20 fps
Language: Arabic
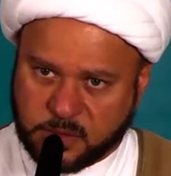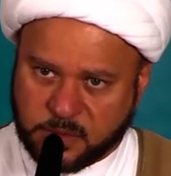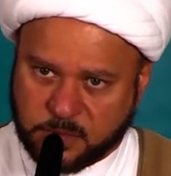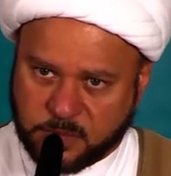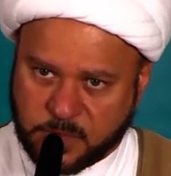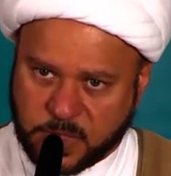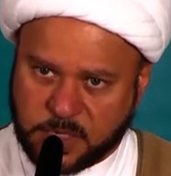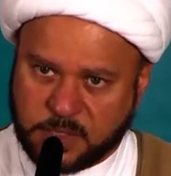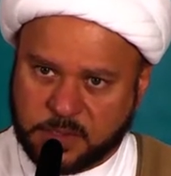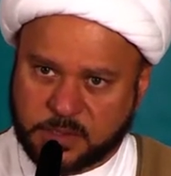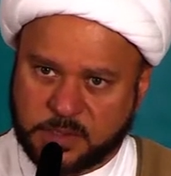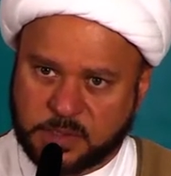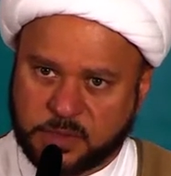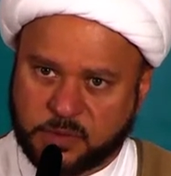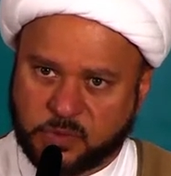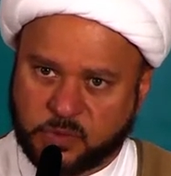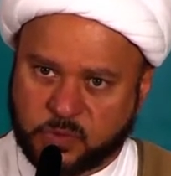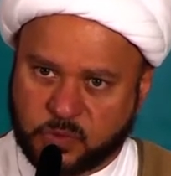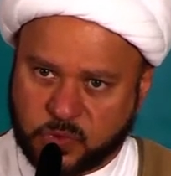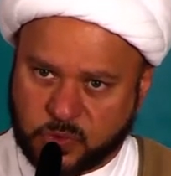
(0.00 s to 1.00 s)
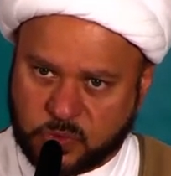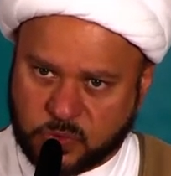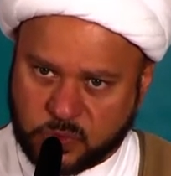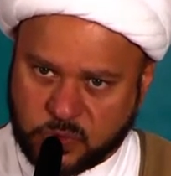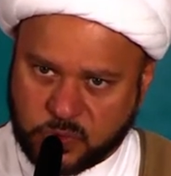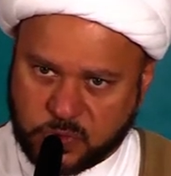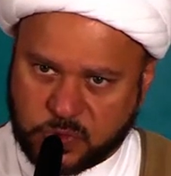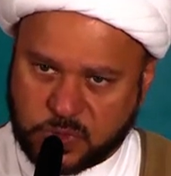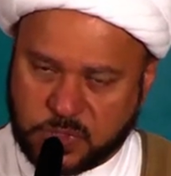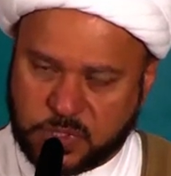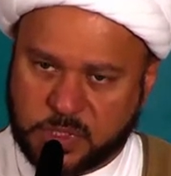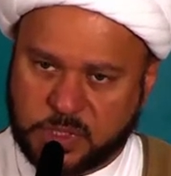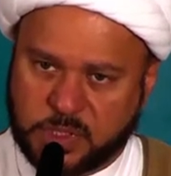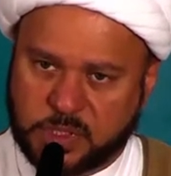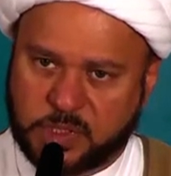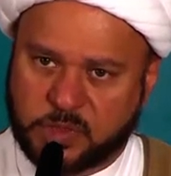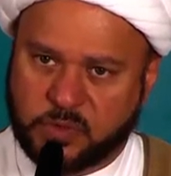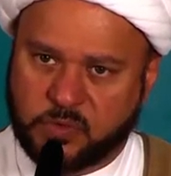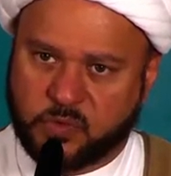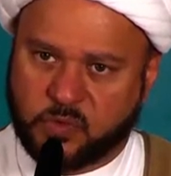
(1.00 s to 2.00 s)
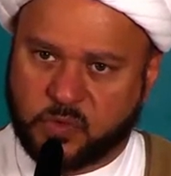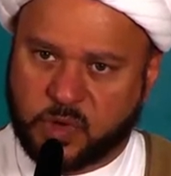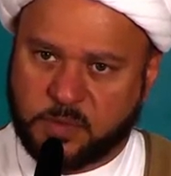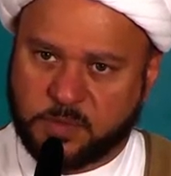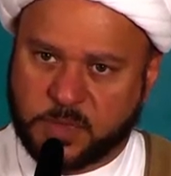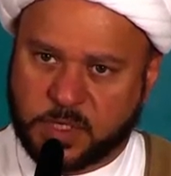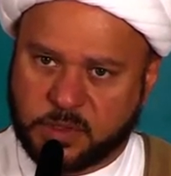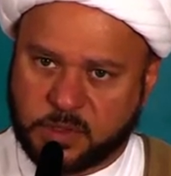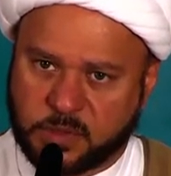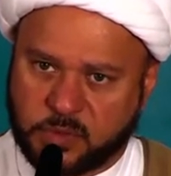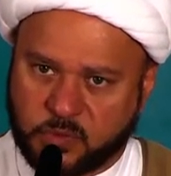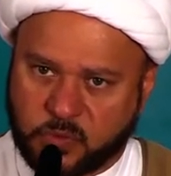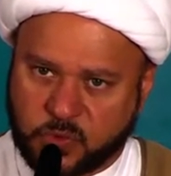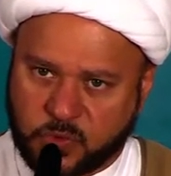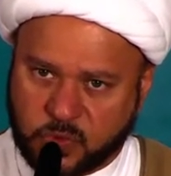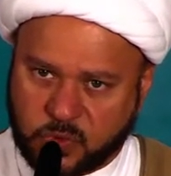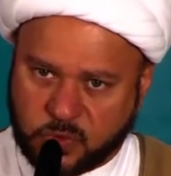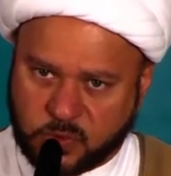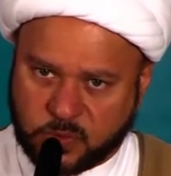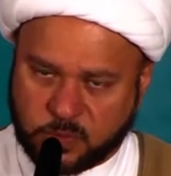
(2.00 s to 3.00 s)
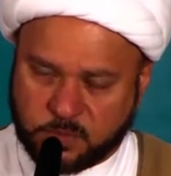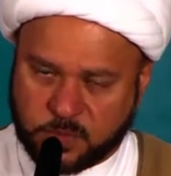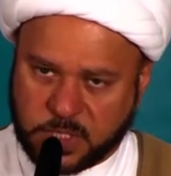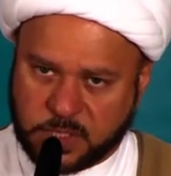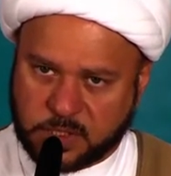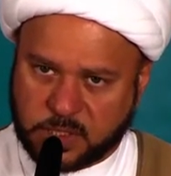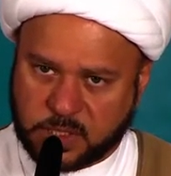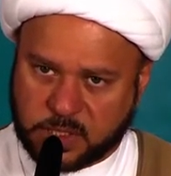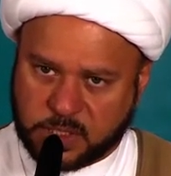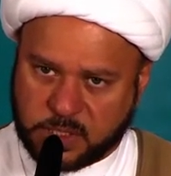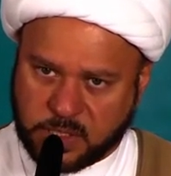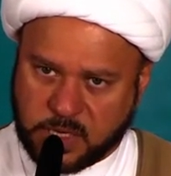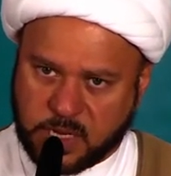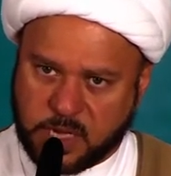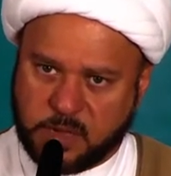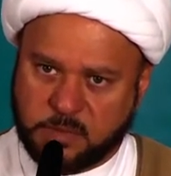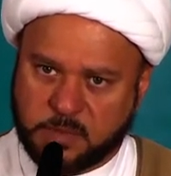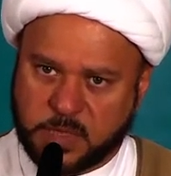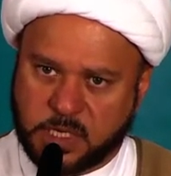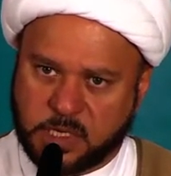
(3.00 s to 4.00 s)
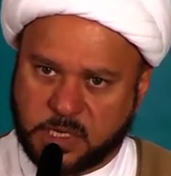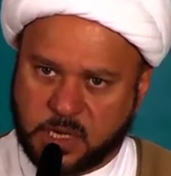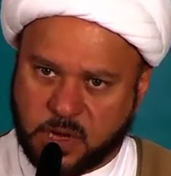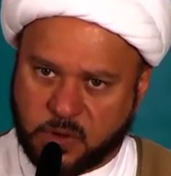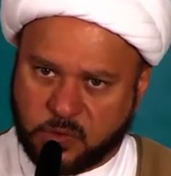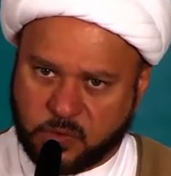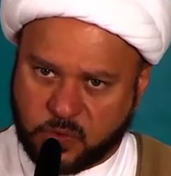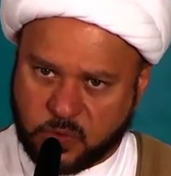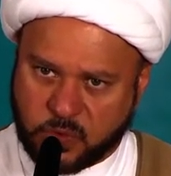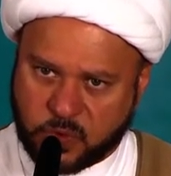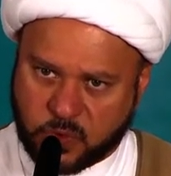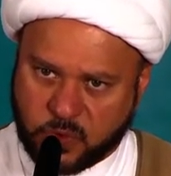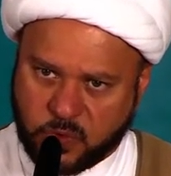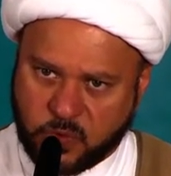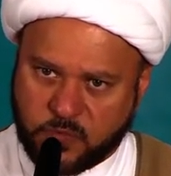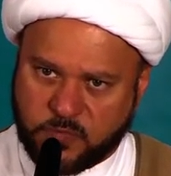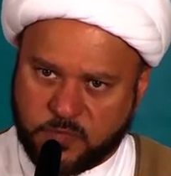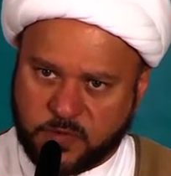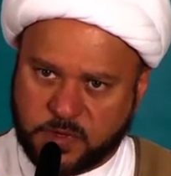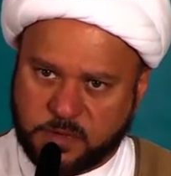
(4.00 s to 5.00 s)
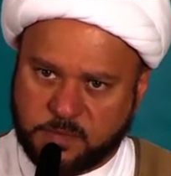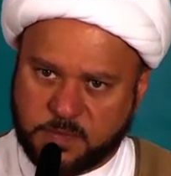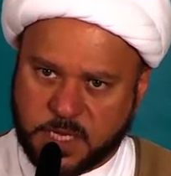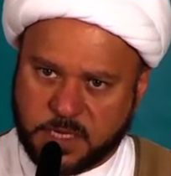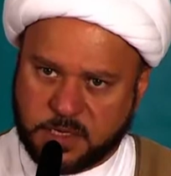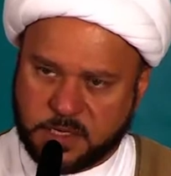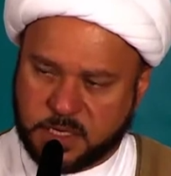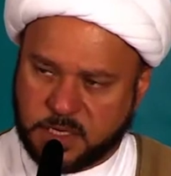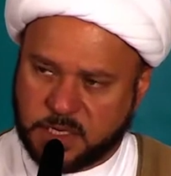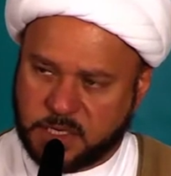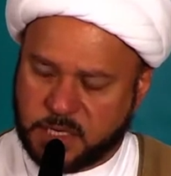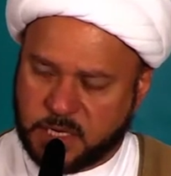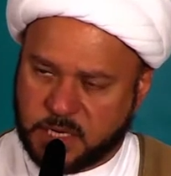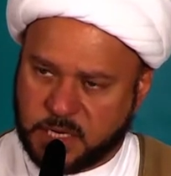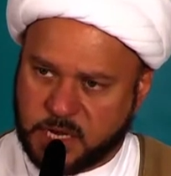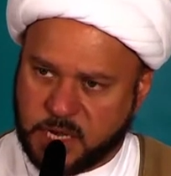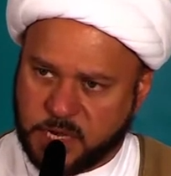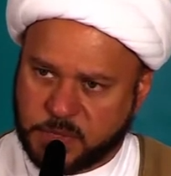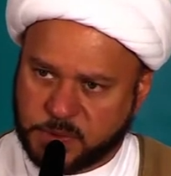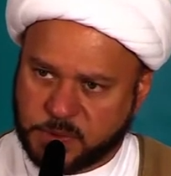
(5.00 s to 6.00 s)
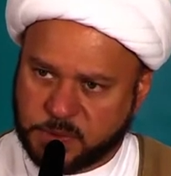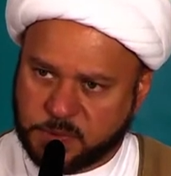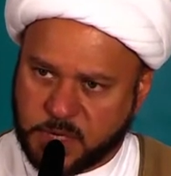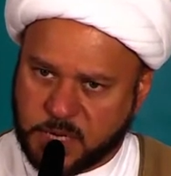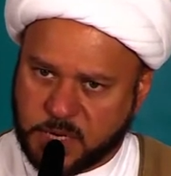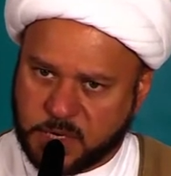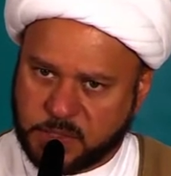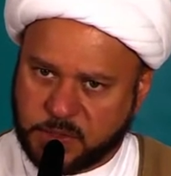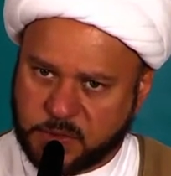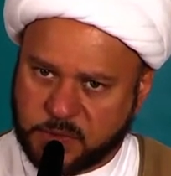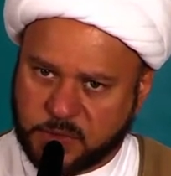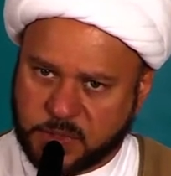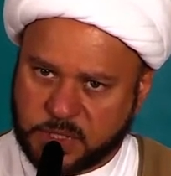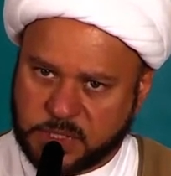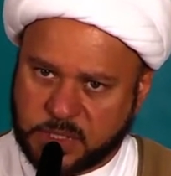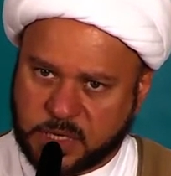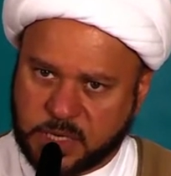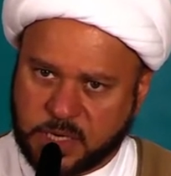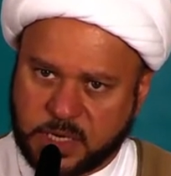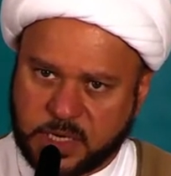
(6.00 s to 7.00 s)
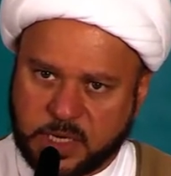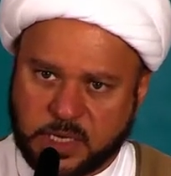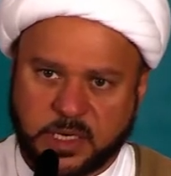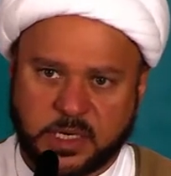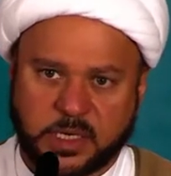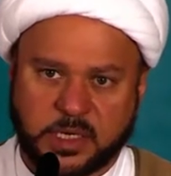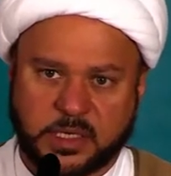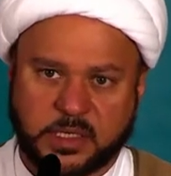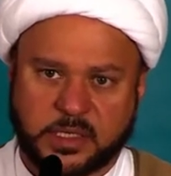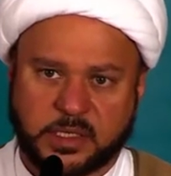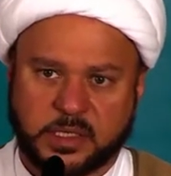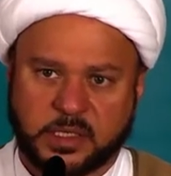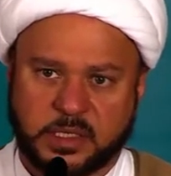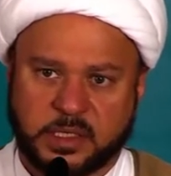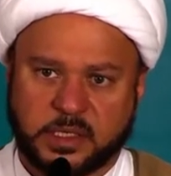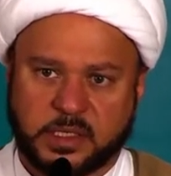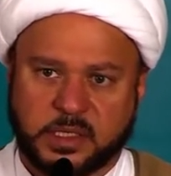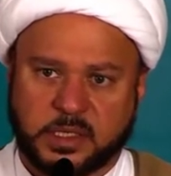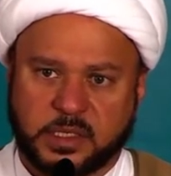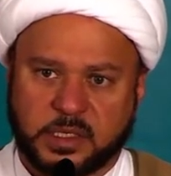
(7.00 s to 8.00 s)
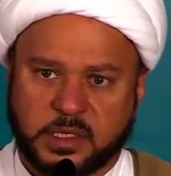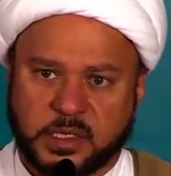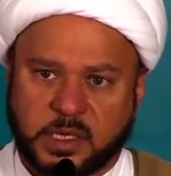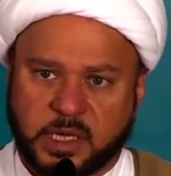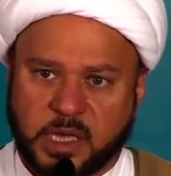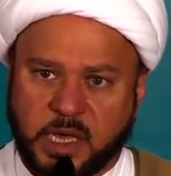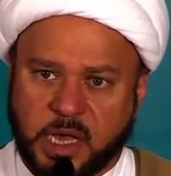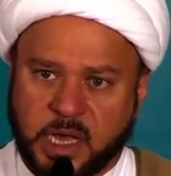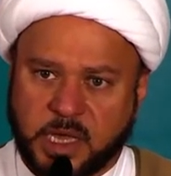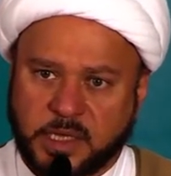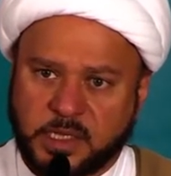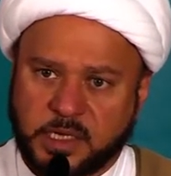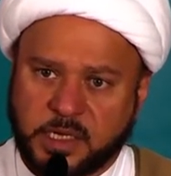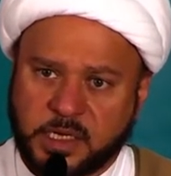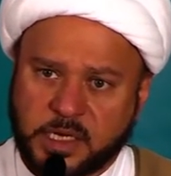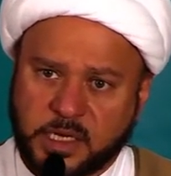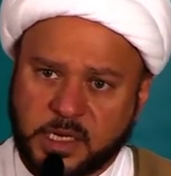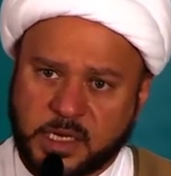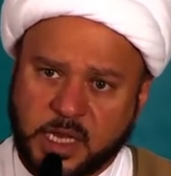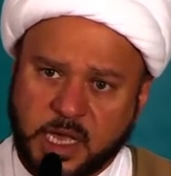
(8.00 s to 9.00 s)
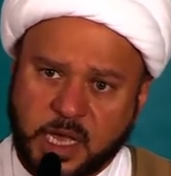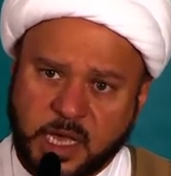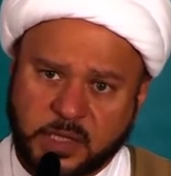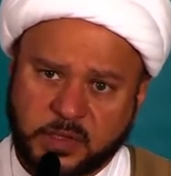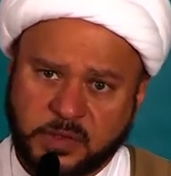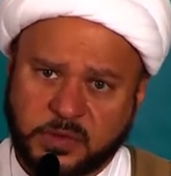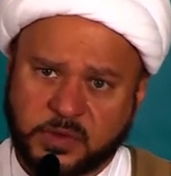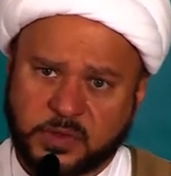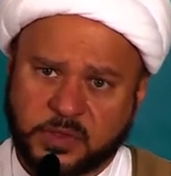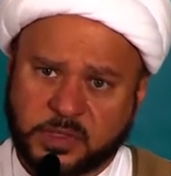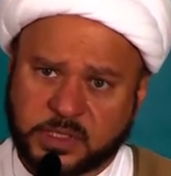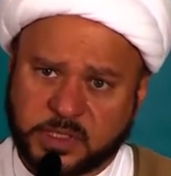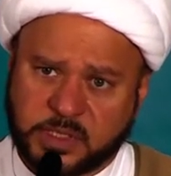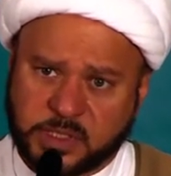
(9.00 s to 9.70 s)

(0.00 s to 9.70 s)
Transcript: من وضوء ومن وق من قيام او وقوف بين يدي الله سبحانه وتعالى هذه لا تعطي